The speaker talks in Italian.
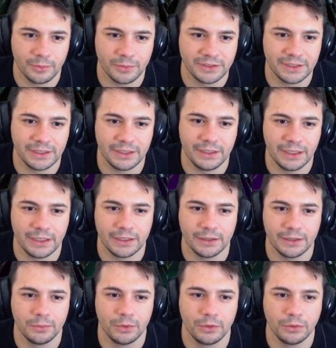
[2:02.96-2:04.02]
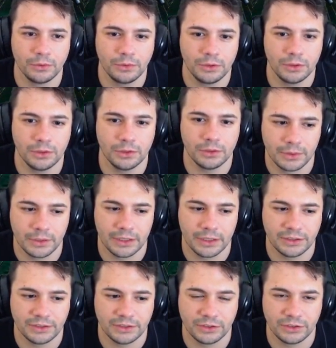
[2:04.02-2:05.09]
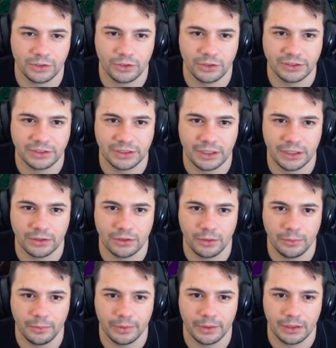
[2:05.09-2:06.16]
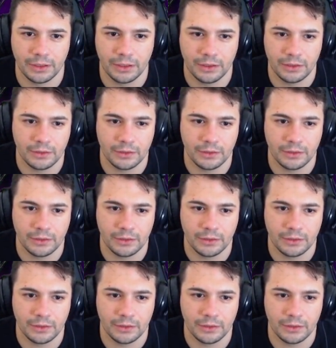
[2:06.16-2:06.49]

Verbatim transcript: svegliare di brutto perché ci sto rischiando la pelle.